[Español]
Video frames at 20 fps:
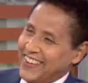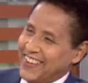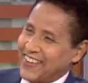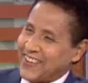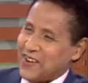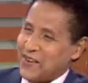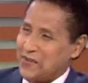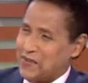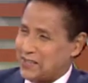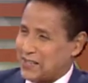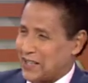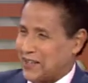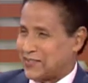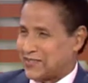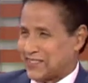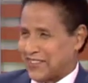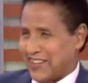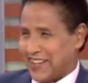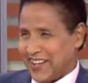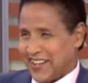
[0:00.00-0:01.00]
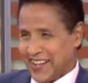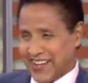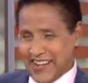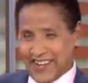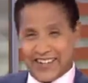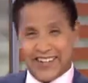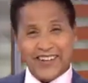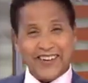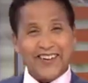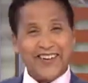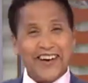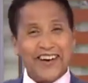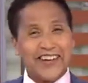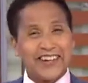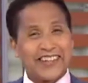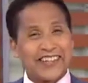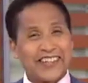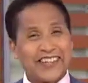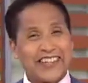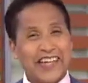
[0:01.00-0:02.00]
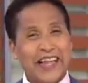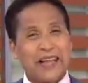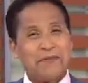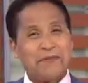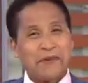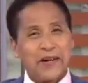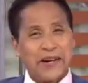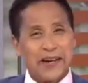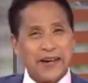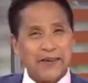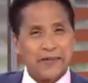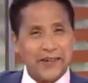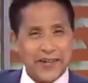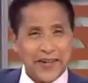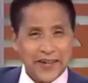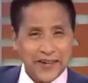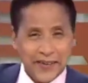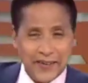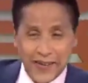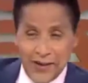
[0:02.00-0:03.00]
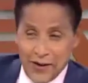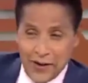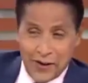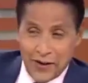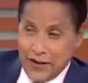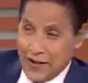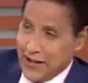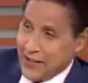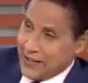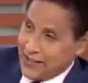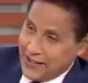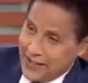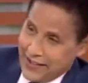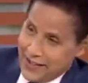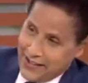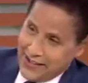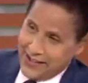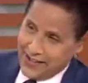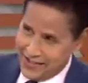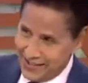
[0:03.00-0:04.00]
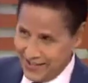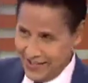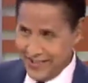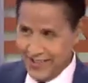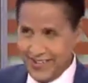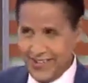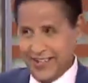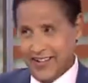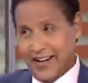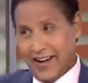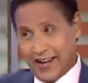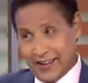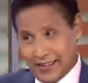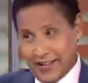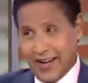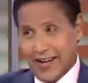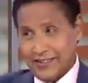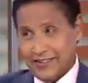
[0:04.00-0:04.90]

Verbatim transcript: ¿Cómo está usted? Aquí con la licenciada Perla Abreu. Hoy es el día. Hoy es, Hay